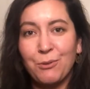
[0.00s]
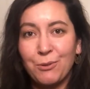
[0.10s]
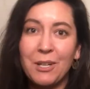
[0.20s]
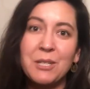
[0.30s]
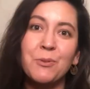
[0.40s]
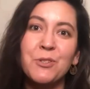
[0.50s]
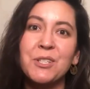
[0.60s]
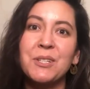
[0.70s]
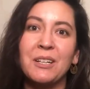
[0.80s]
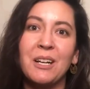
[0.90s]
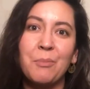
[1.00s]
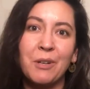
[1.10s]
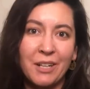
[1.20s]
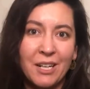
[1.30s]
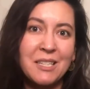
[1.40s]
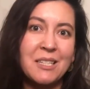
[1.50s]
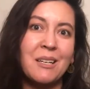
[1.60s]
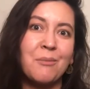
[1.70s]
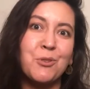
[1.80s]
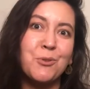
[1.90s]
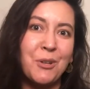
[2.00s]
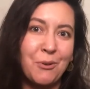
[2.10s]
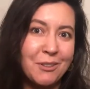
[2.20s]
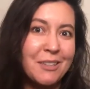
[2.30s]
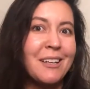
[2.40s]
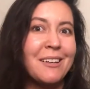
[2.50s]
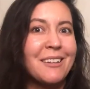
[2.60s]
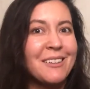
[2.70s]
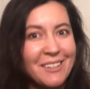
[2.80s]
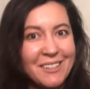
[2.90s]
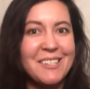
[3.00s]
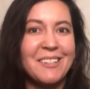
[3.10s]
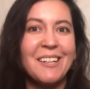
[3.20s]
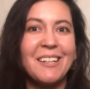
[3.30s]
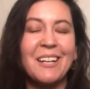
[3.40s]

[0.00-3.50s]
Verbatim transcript: И вот у нас получилась такая прекрасная международная интернациональная